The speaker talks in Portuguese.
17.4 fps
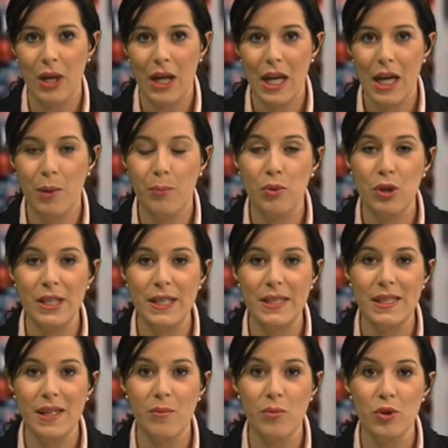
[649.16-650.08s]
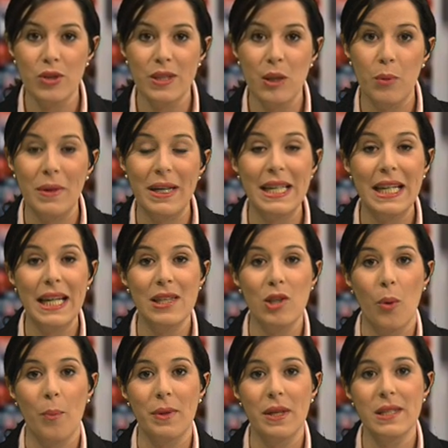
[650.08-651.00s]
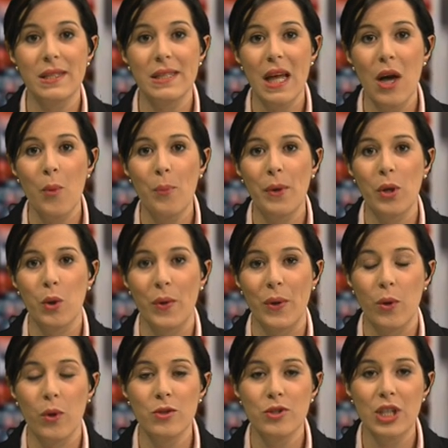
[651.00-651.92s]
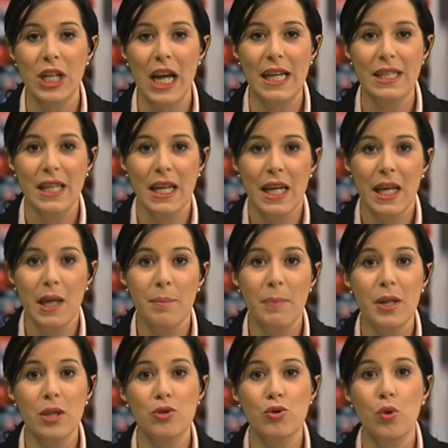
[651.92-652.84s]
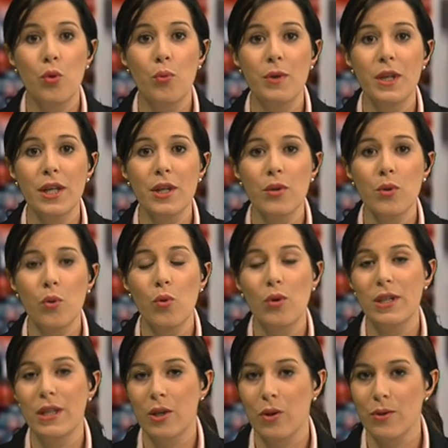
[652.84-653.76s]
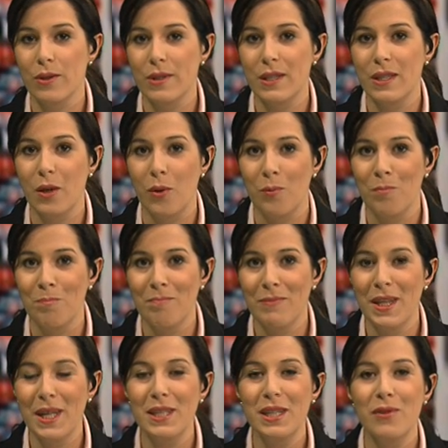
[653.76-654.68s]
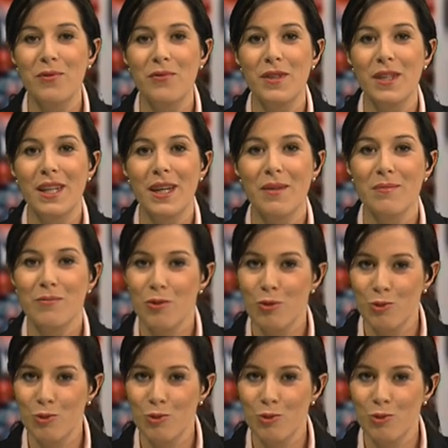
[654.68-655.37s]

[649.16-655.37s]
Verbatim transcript: A polícia monta uma grande operação para o encontrar e para descobrir o que lhe aconteceu. Aqui fica o